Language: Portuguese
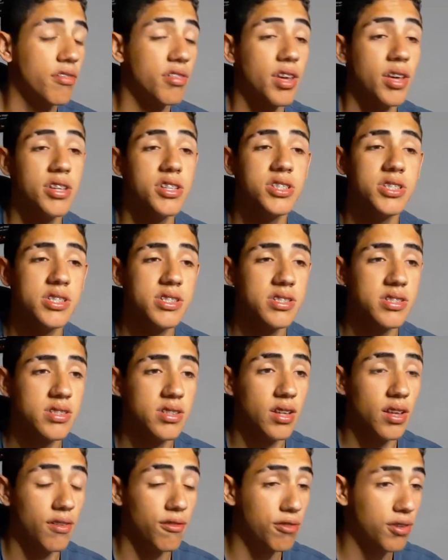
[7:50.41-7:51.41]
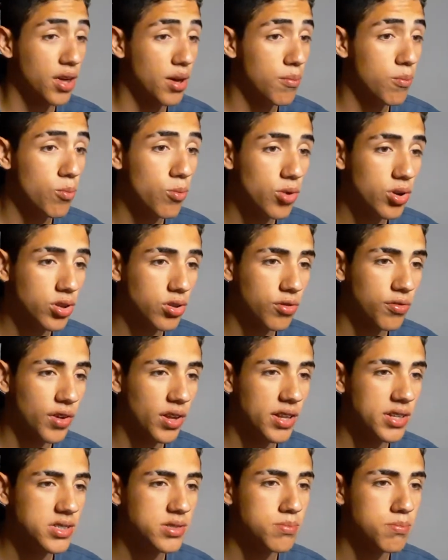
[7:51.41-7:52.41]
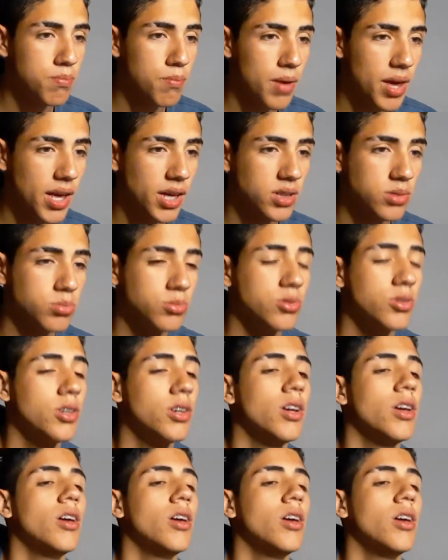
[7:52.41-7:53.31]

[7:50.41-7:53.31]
Fiquei, de, eu fiquei muito feliz mesmo.